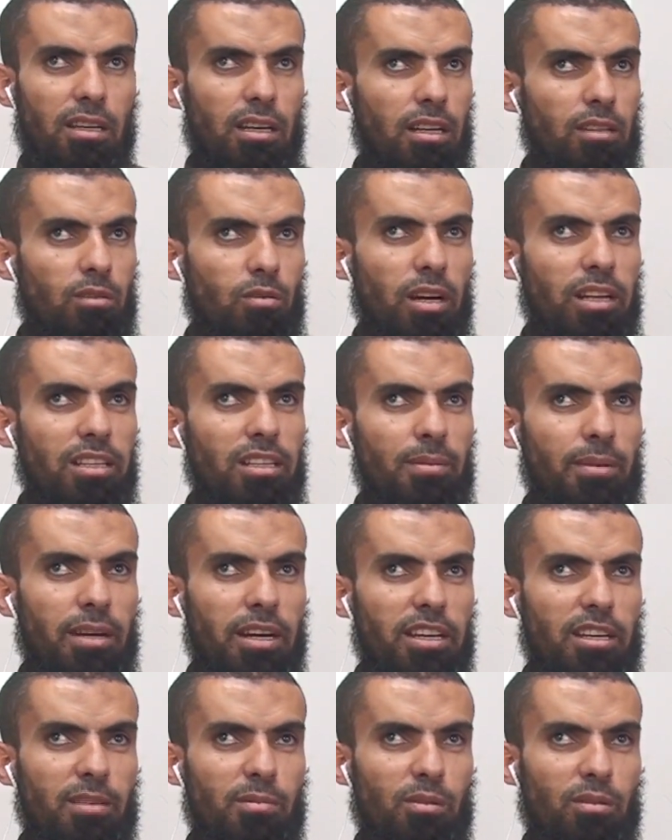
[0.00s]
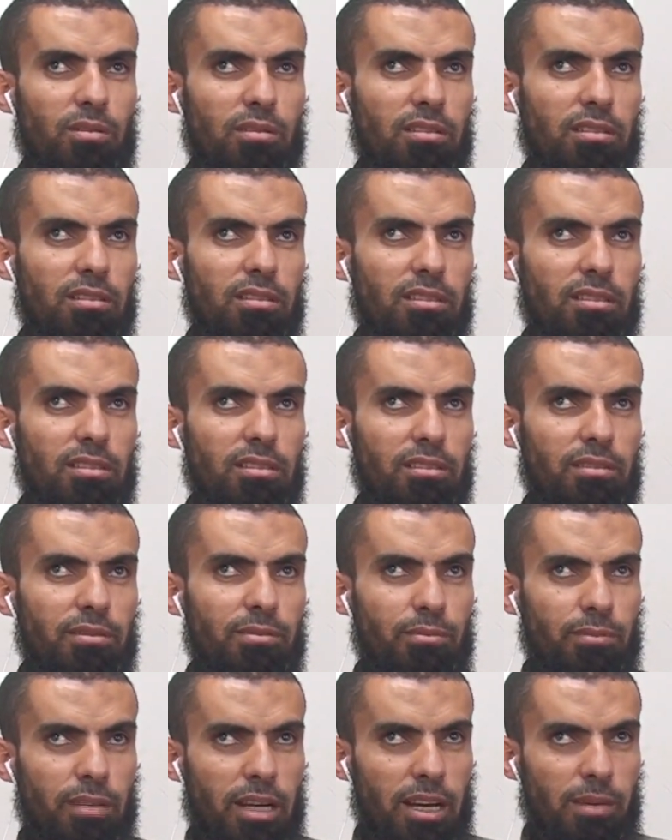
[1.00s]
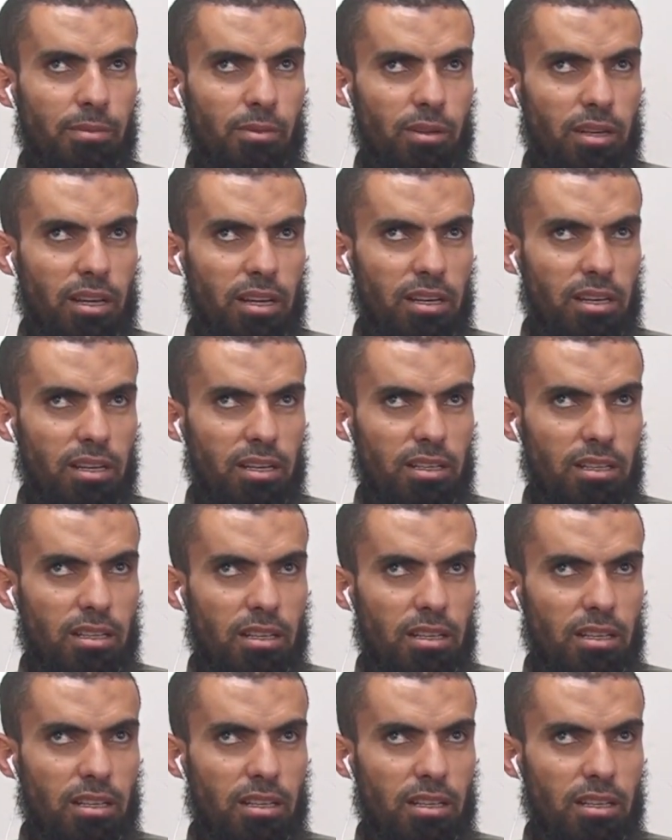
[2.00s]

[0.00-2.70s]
ان تعد معايبه معايا نعم مولانا